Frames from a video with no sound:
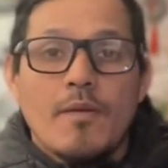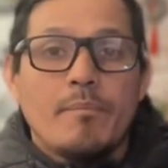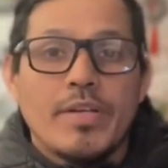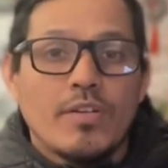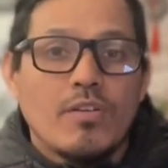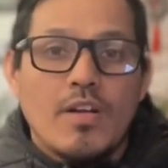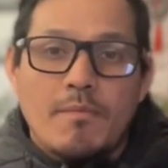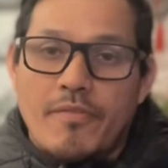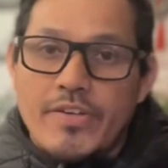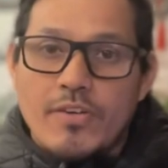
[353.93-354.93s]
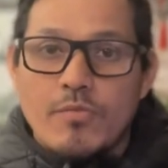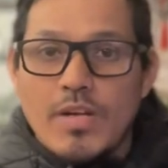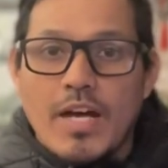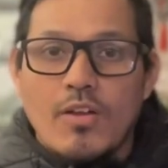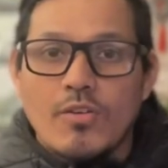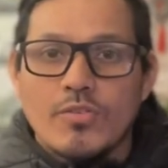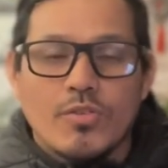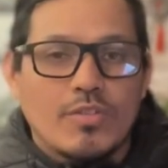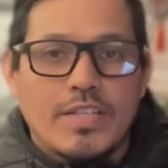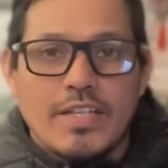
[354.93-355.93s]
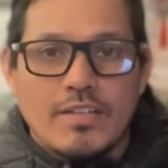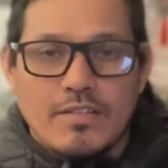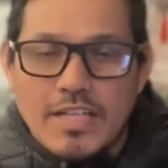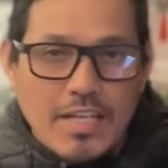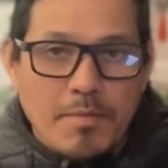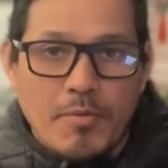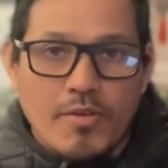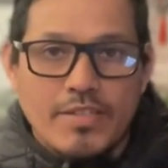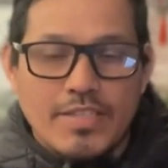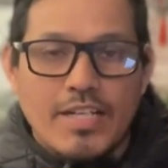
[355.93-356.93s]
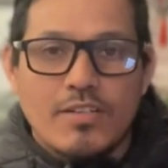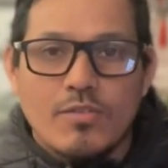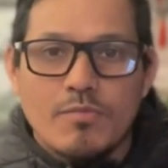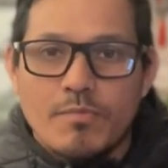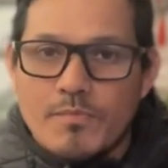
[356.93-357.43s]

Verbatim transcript: pero me fui a un lado donde nadie me vio entrar, ¿no?